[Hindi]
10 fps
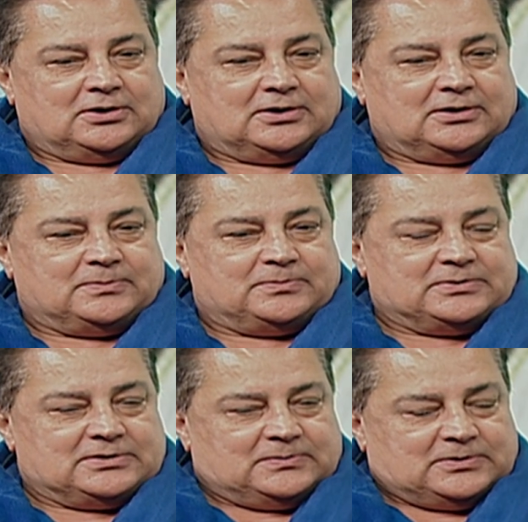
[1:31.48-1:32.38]
आ,
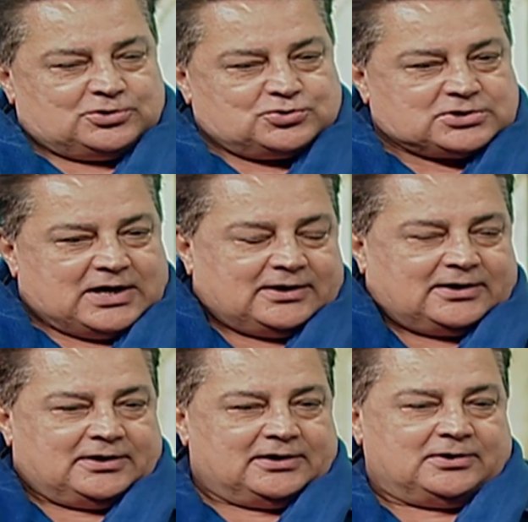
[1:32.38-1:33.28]
हिंदुस्तान
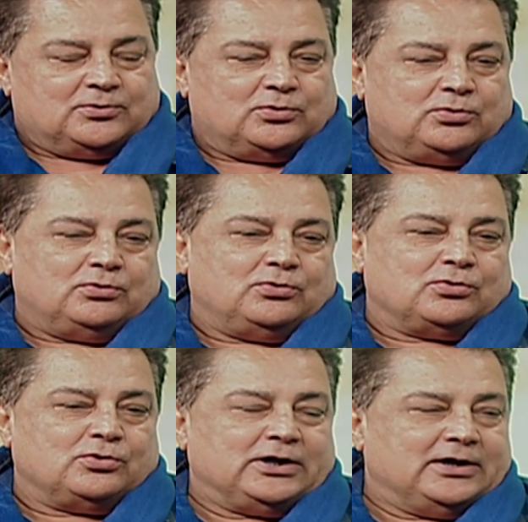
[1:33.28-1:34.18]
के उन
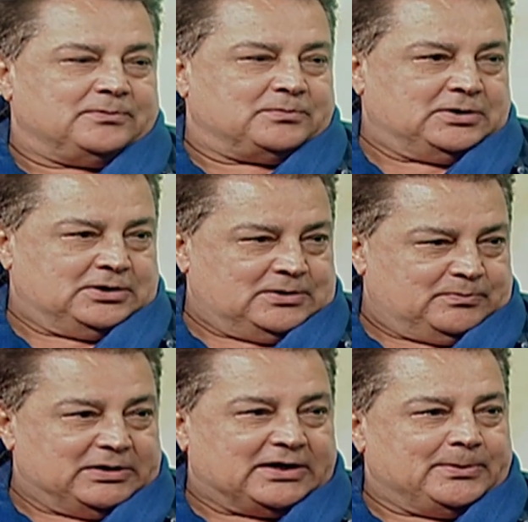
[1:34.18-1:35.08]
लोगों ने
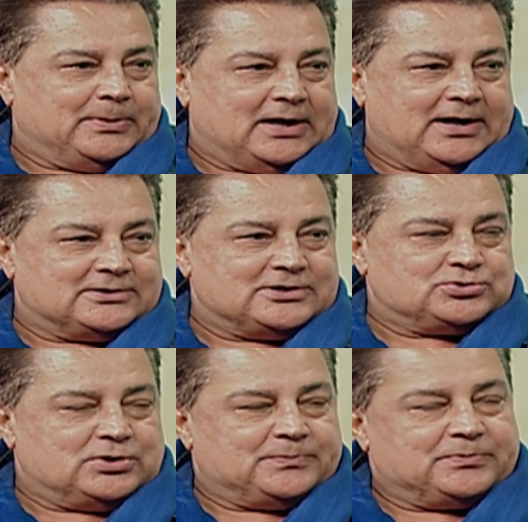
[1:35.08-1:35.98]
मिलके बनाया था
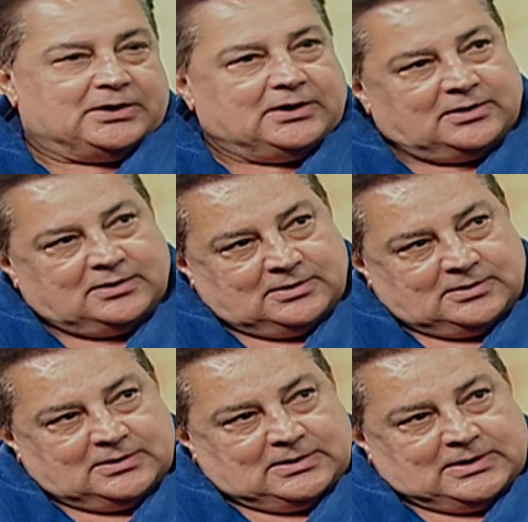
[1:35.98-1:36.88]
जो अपने
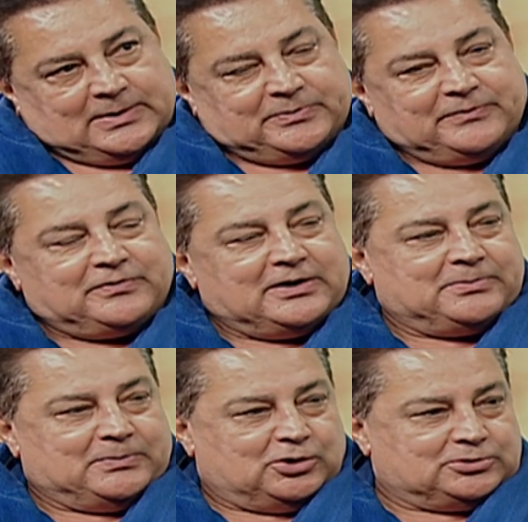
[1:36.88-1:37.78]
अपने फील्ड
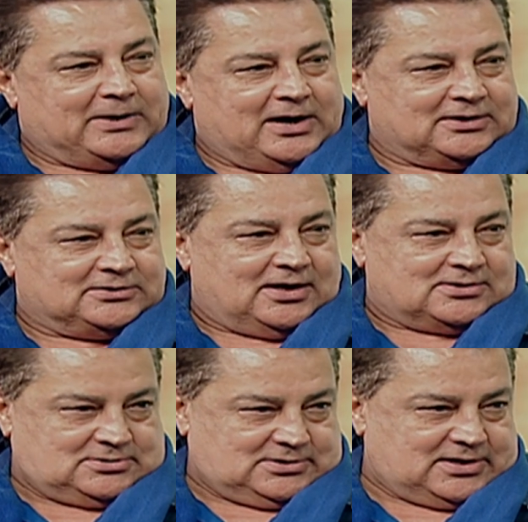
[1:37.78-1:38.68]
में बहुत महारत
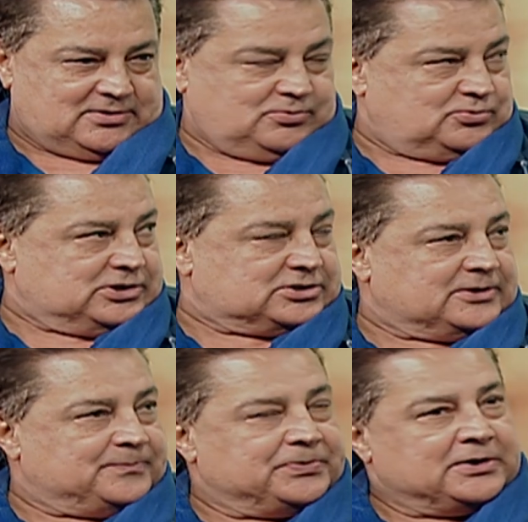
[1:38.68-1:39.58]
हासिल करे हुए थे